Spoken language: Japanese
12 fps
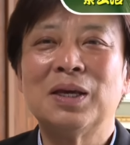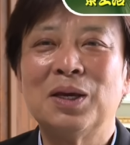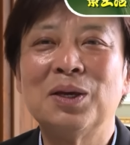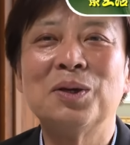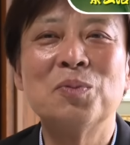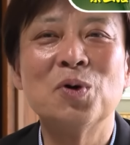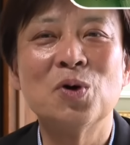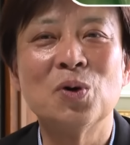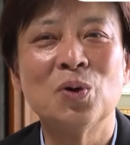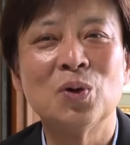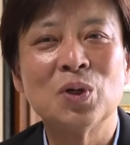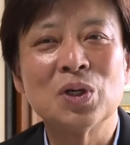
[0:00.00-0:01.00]
えー、
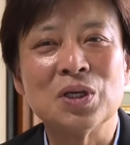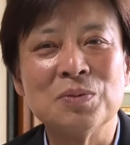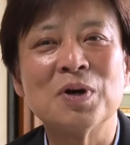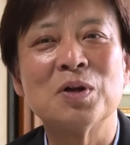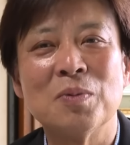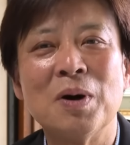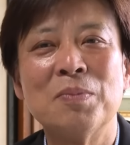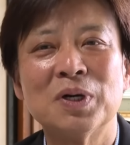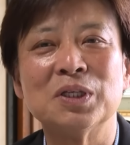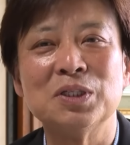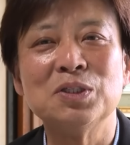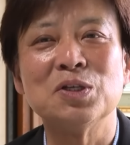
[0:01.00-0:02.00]
もう今のまん
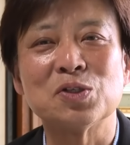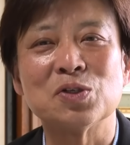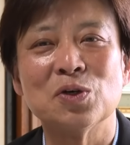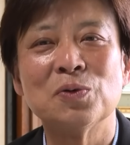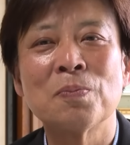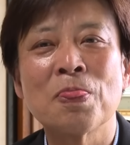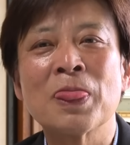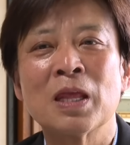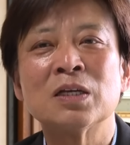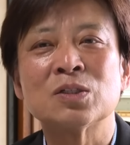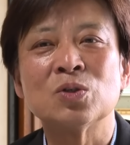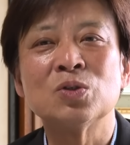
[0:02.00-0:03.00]
までいいですよ
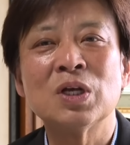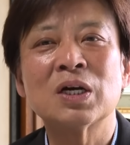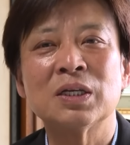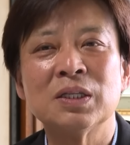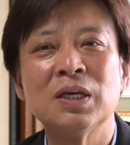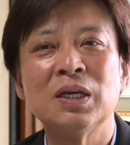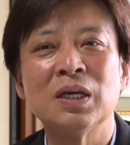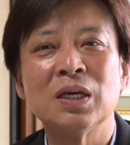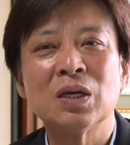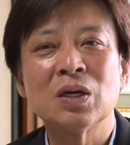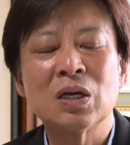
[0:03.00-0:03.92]
そういう中で、